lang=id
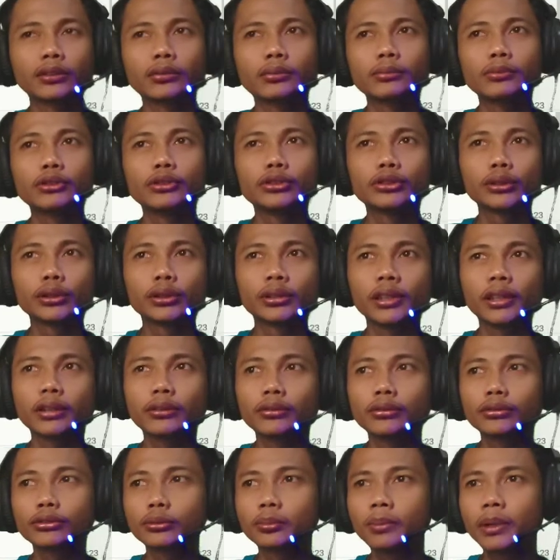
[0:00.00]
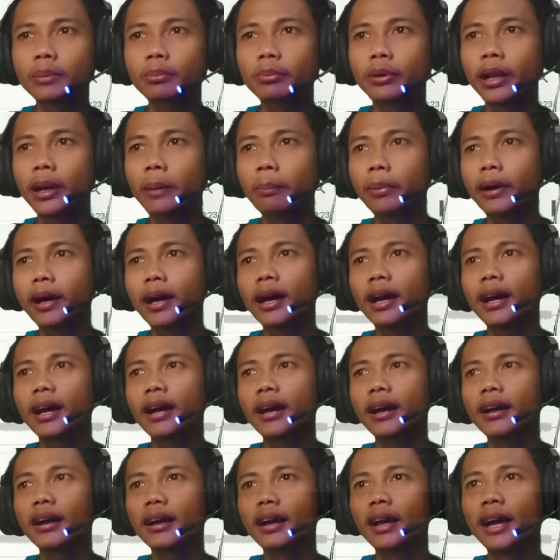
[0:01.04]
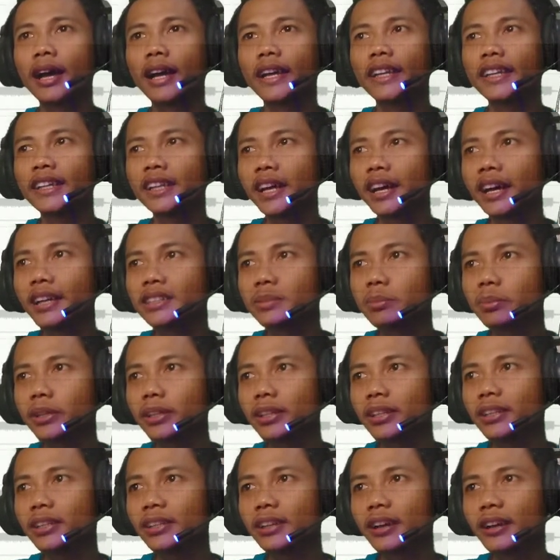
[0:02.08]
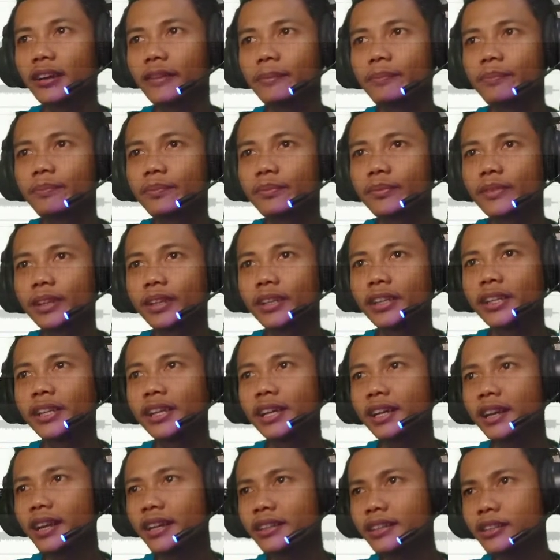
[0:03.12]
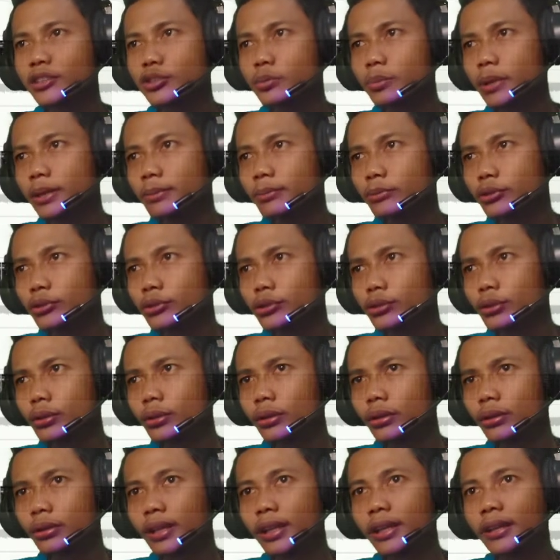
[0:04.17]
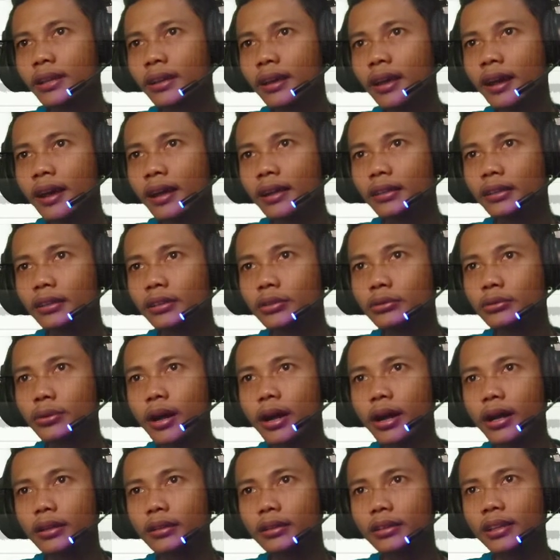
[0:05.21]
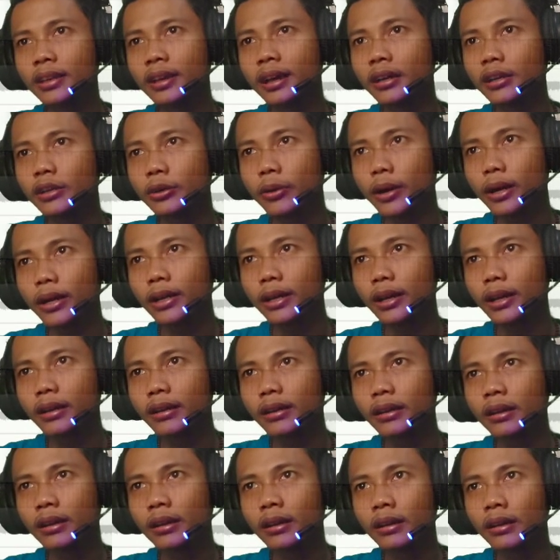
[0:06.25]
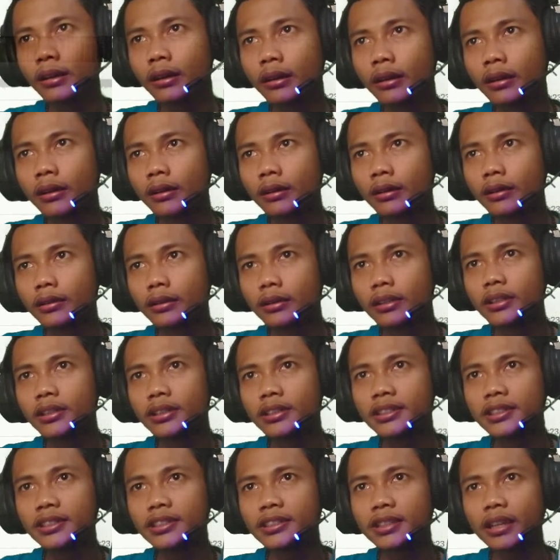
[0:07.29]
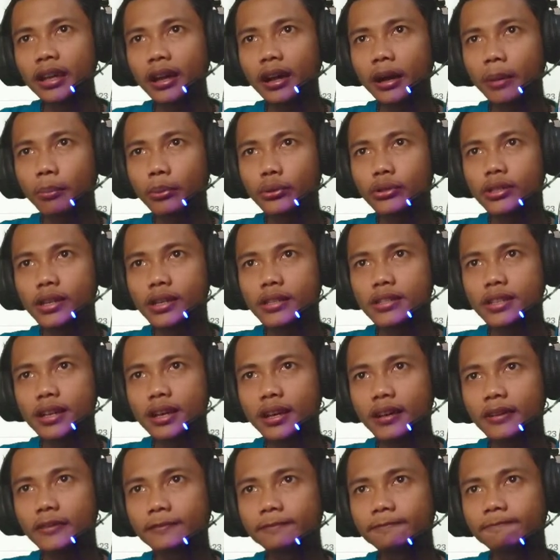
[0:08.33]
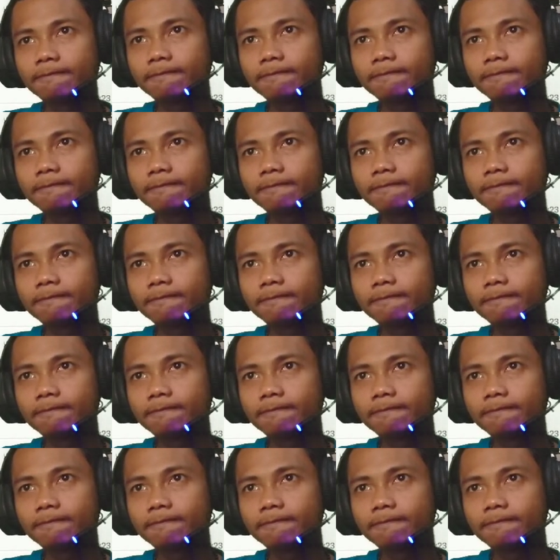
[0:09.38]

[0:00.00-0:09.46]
tuh munculnya tuh cuman berapa nah ini ya seperti ini ya ini iklannya cuman muncul tiga doang tiga doang ya ini di sini saya hapus saja